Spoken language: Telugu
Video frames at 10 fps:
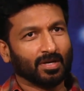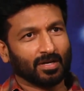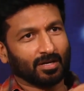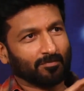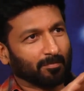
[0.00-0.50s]

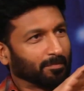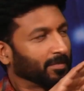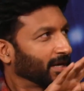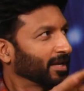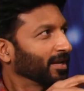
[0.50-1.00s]
నాకు
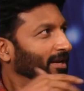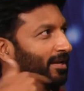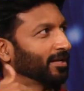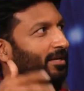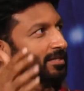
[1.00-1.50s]
అంటే
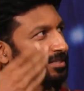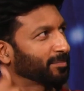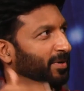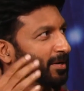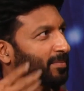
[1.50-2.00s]

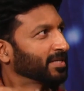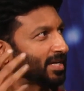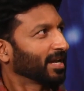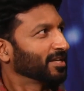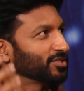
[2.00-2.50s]
చెప్పేటప్పుడు నేను
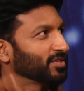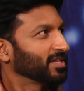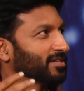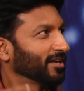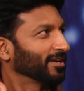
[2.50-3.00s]
చాలా ఎంజాయ్
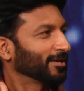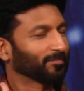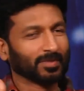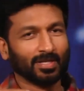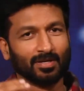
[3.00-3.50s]
చేశాను అంటే
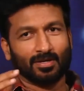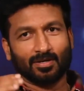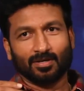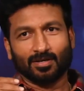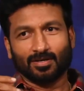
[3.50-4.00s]

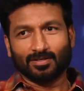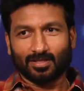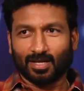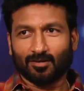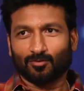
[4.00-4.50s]

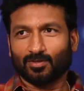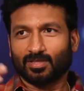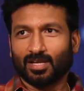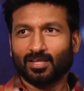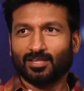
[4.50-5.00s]
తను
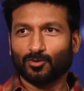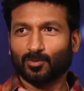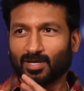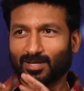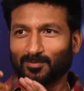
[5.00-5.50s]
తెలీదు
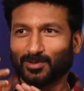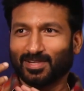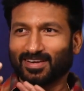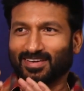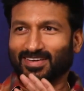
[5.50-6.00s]
అంటే
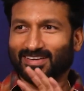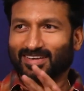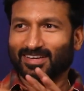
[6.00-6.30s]
ముందర ఏంటంటే